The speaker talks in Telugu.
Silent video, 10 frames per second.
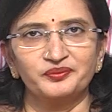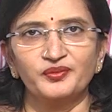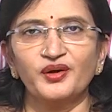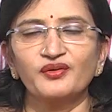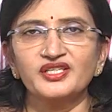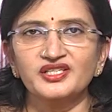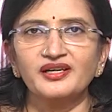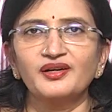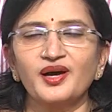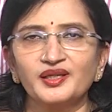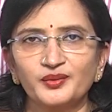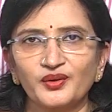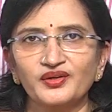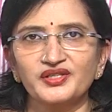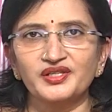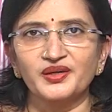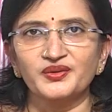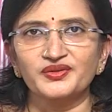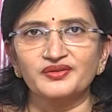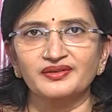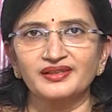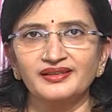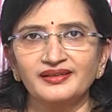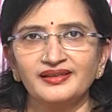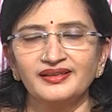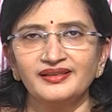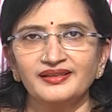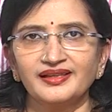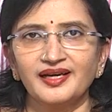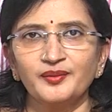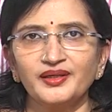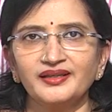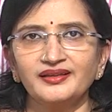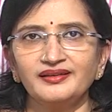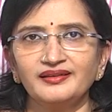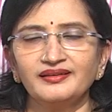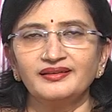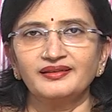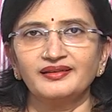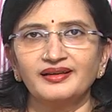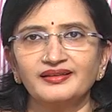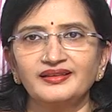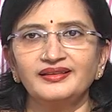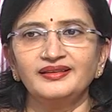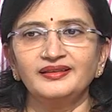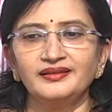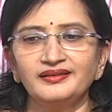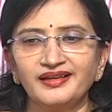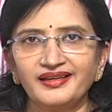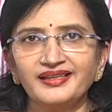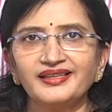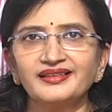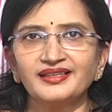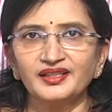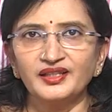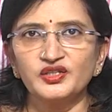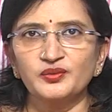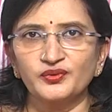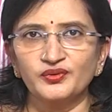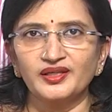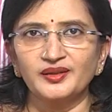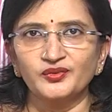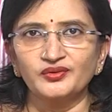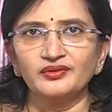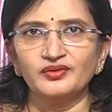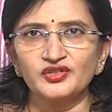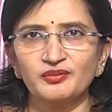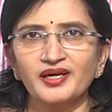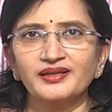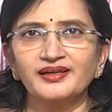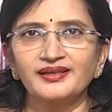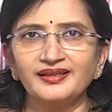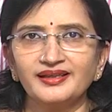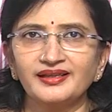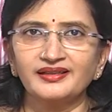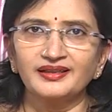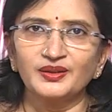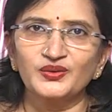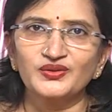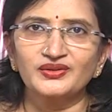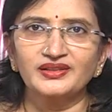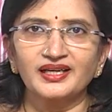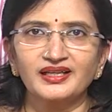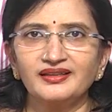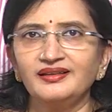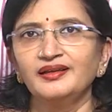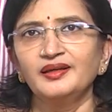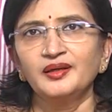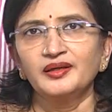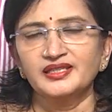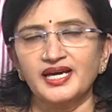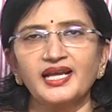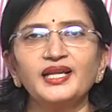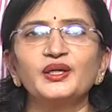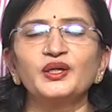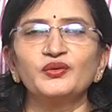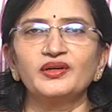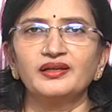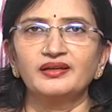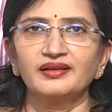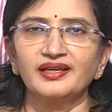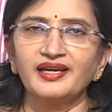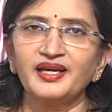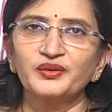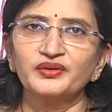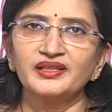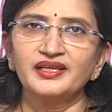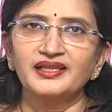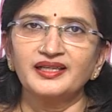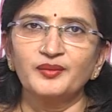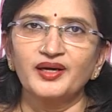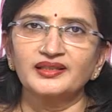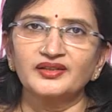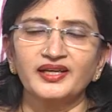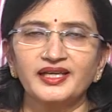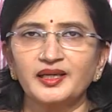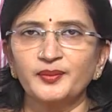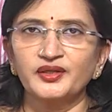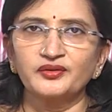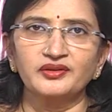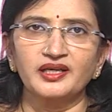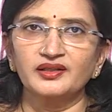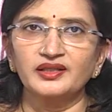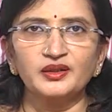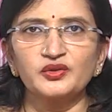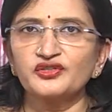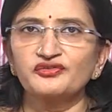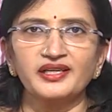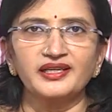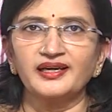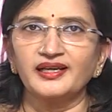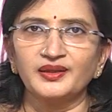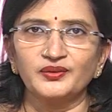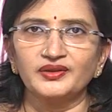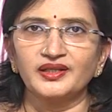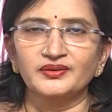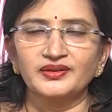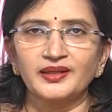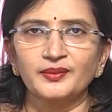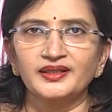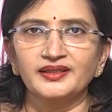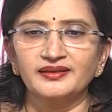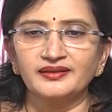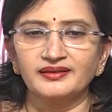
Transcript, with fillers: బ్రౌనిష్గా డార్క్ బ్రౌనిష్గా వస్తుంది కాబట్టి అది డై కిందని చెప్పుకోలేము కొంచెం బర్గండి కలర్ కింద వస్తుంది కానీ చాలా ఎక్కువ గ్రే హెయిర్ ఉంది అంటే మాత్రం హెన్నా పెట్టుకున్నారంటే కొంచెం ఫన్నీగానే ఉంటారు కాబట్టి